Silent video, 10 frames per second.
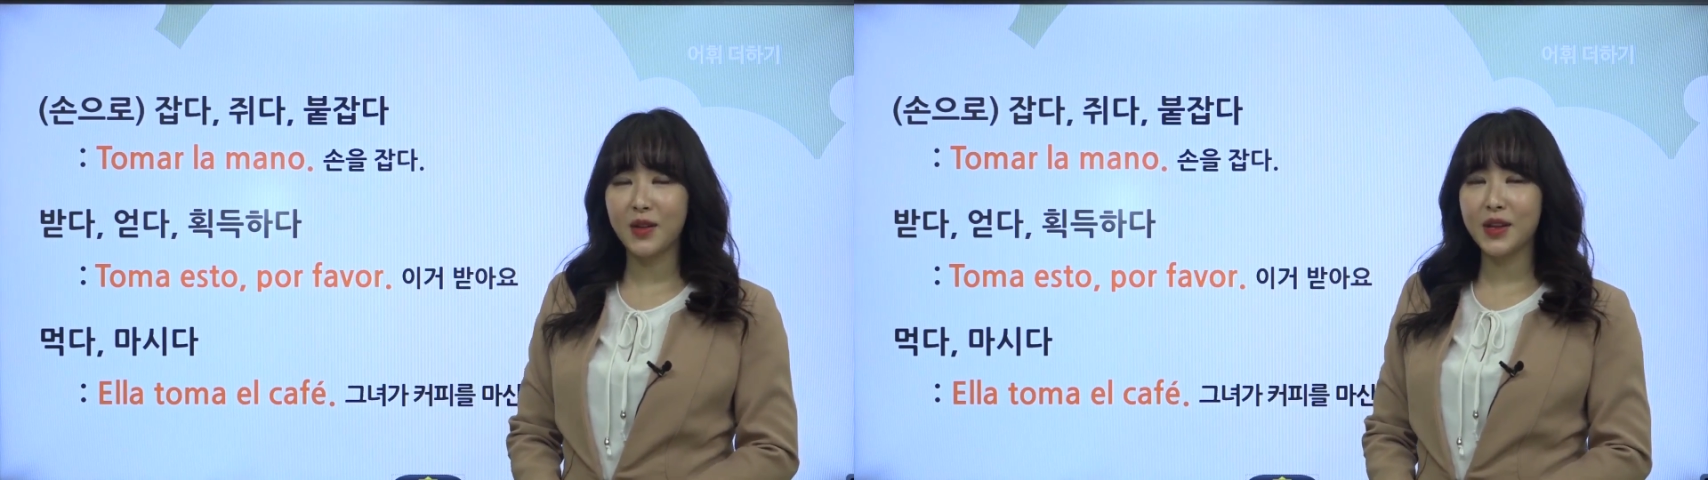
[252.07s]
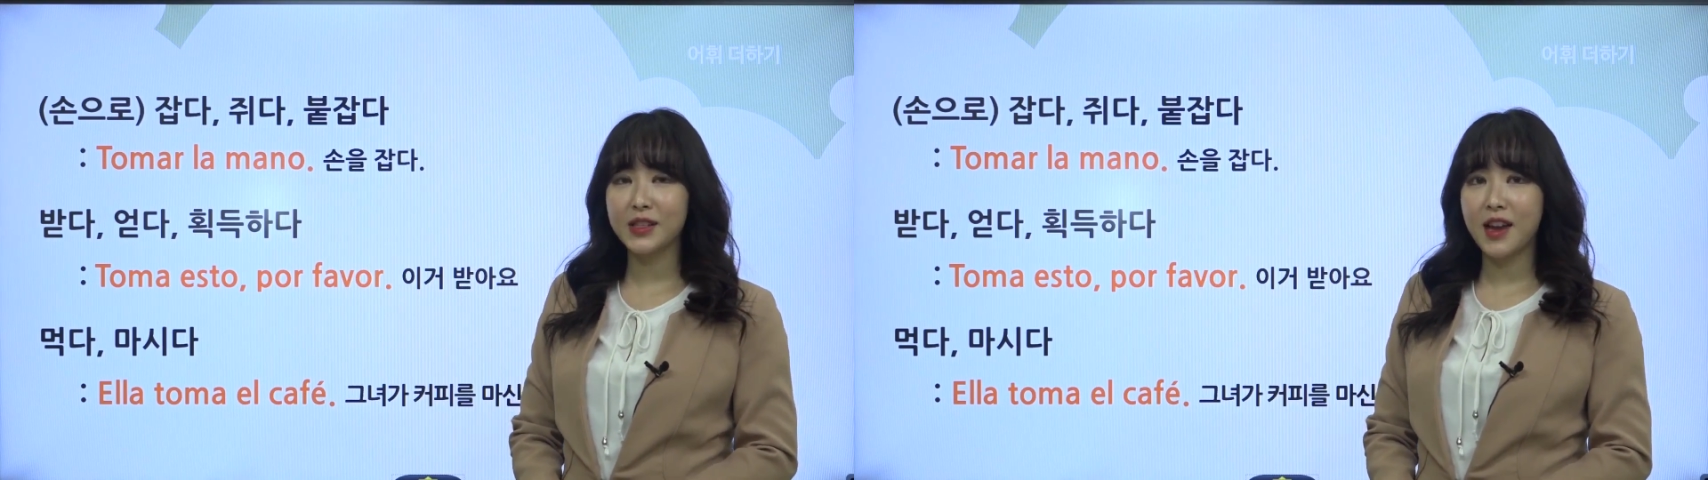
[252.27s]

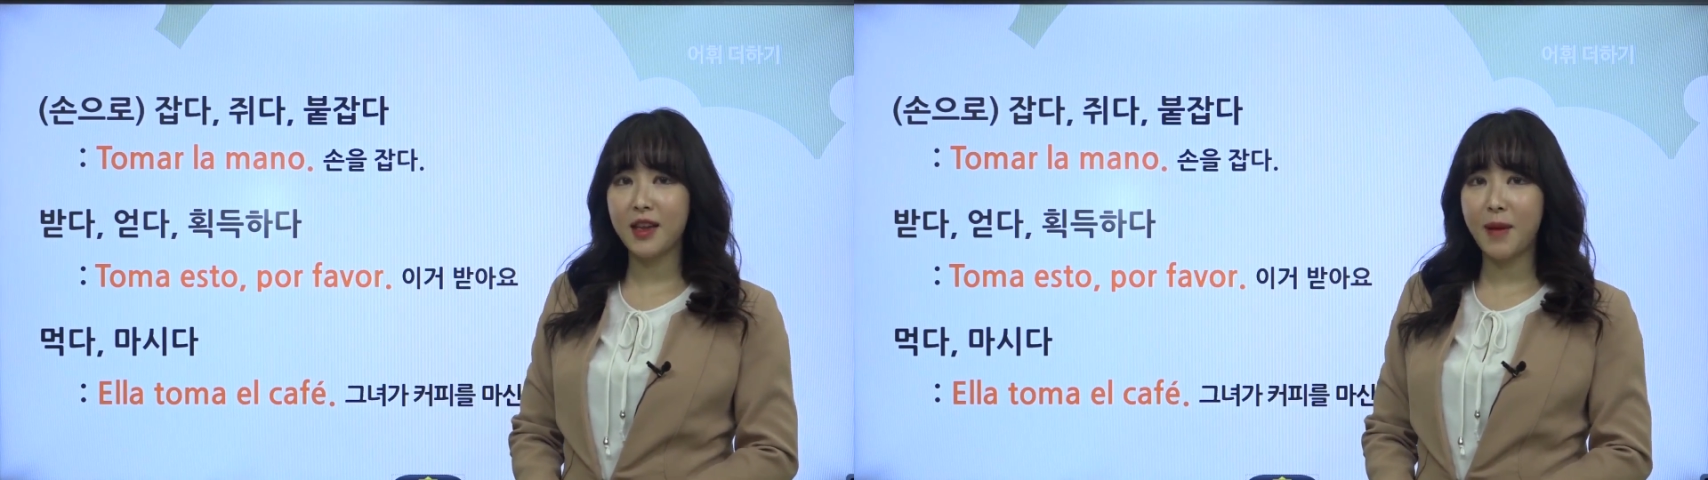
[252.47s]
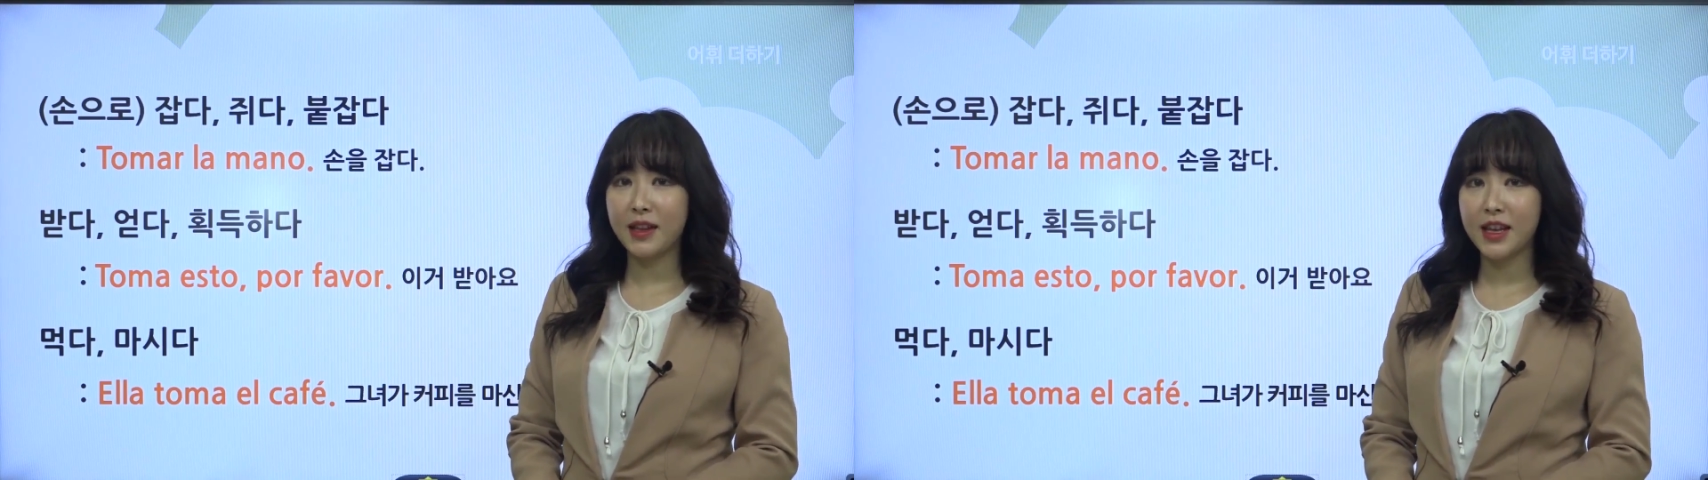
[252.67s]

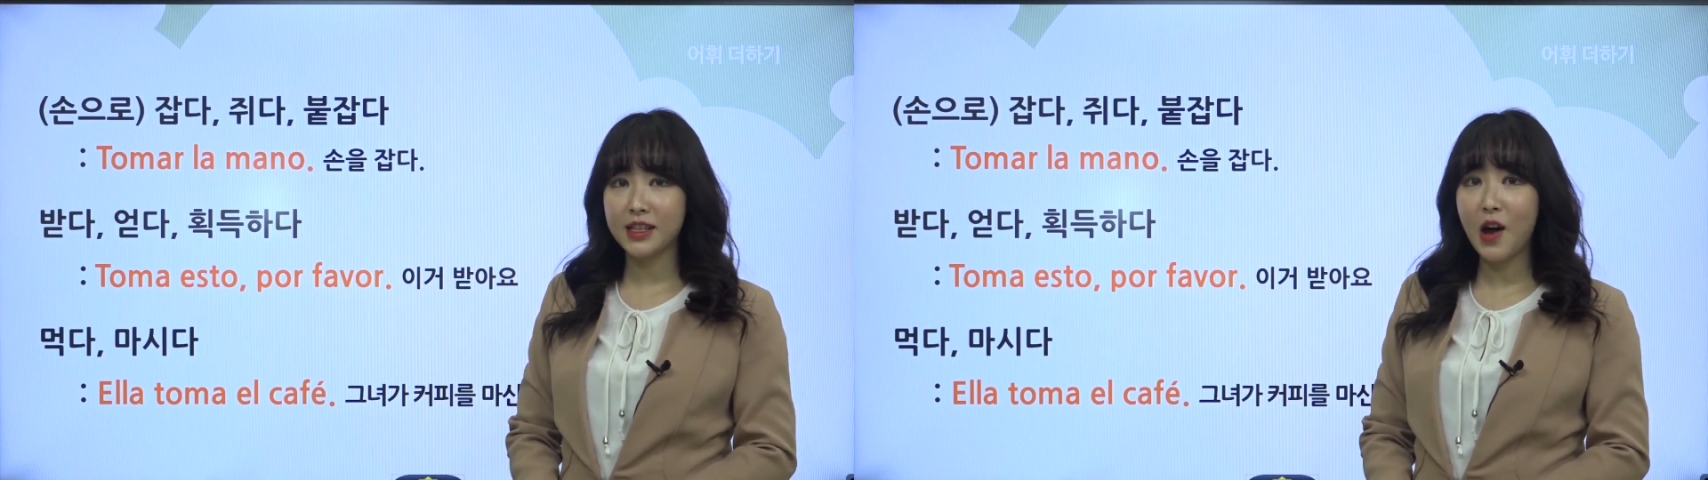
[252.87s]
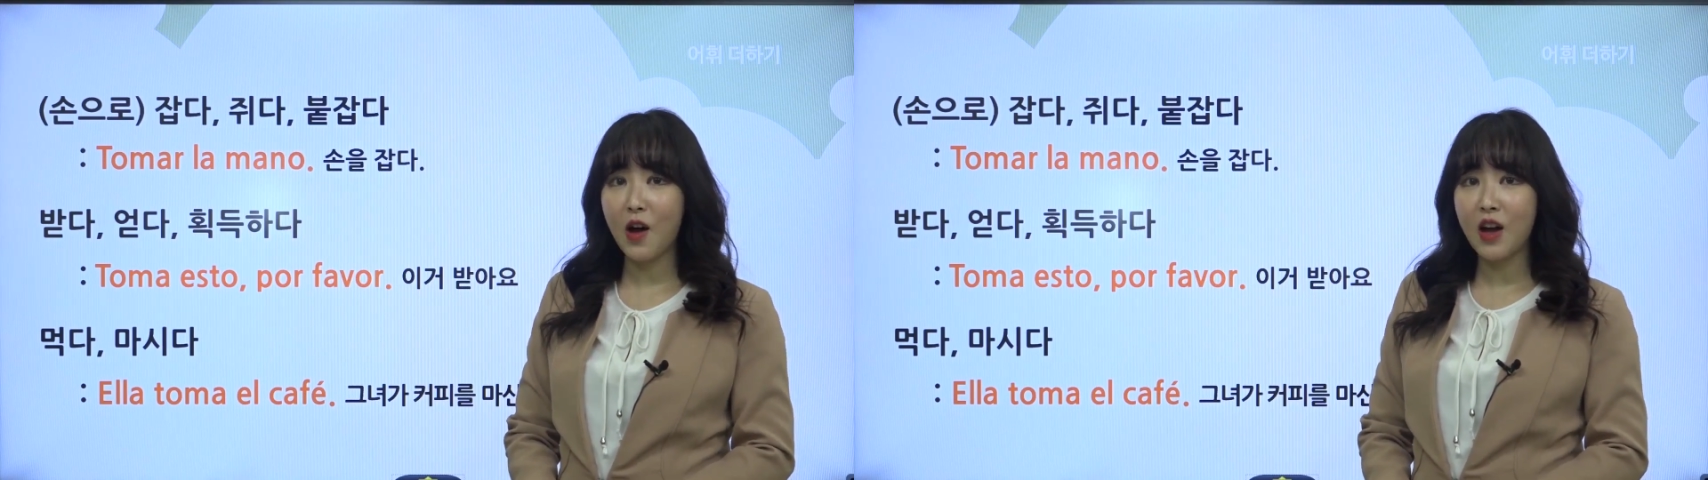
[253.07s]
굉장히
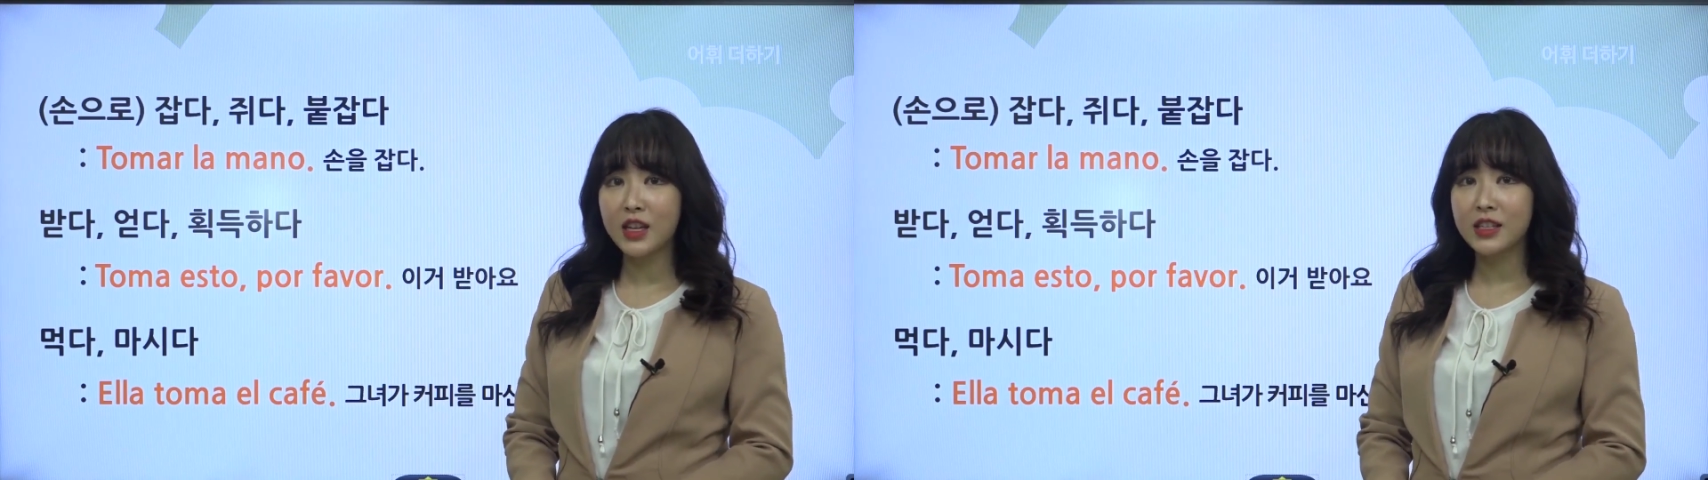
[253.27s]
많아서